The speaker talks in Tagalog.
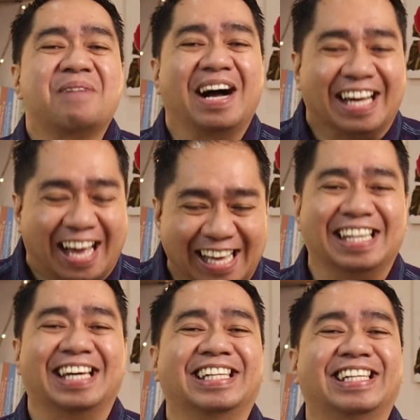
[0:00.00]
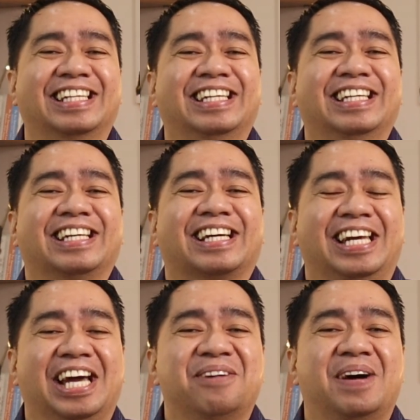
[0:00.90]
pangalan.
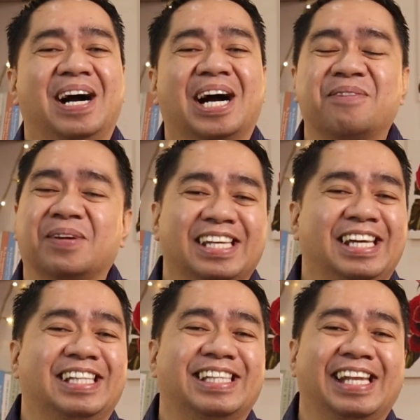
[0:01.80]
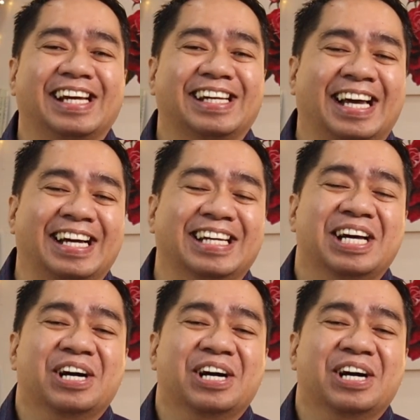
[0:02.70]
Kaya mga kapatid, talagang